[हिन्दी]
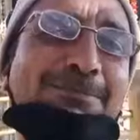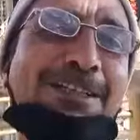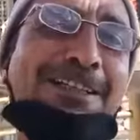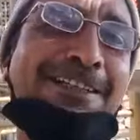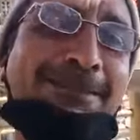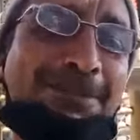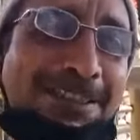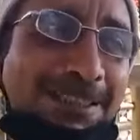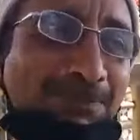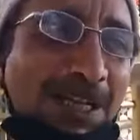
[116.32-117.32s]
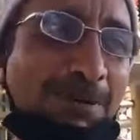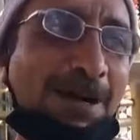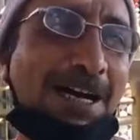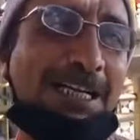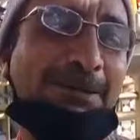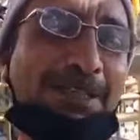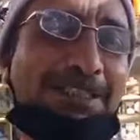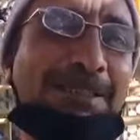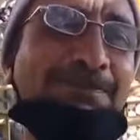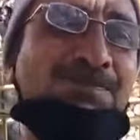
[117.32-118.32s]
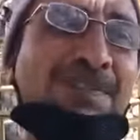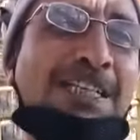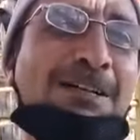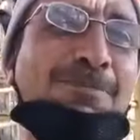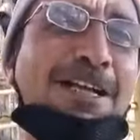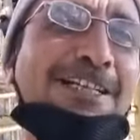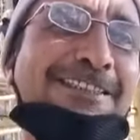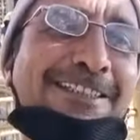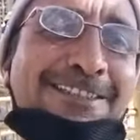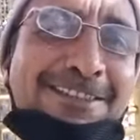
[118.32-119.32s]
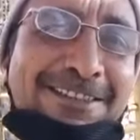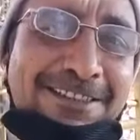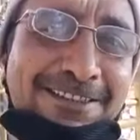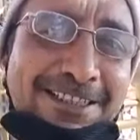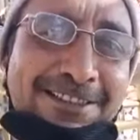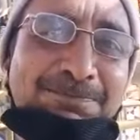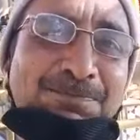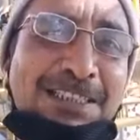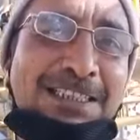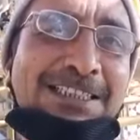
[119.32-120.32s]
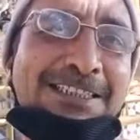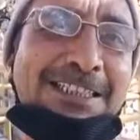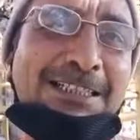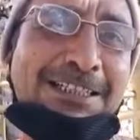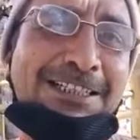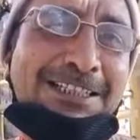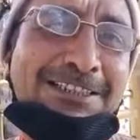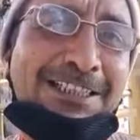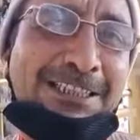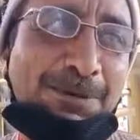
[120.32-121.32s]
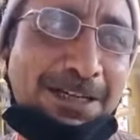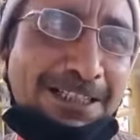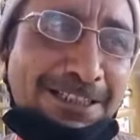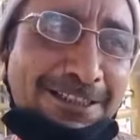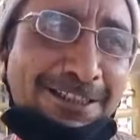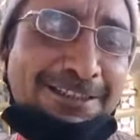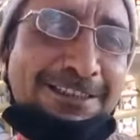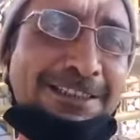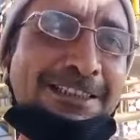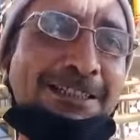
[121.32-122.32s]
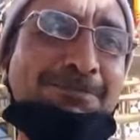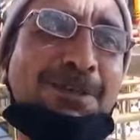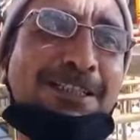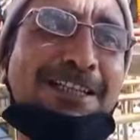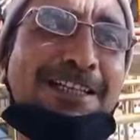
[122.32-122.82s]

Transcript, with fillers: माँ नैना देवी की अपार कृपा से माननीय राष्ट्रीय अध्यक्ष श्री जगत प्रकाश नड्डा जी माता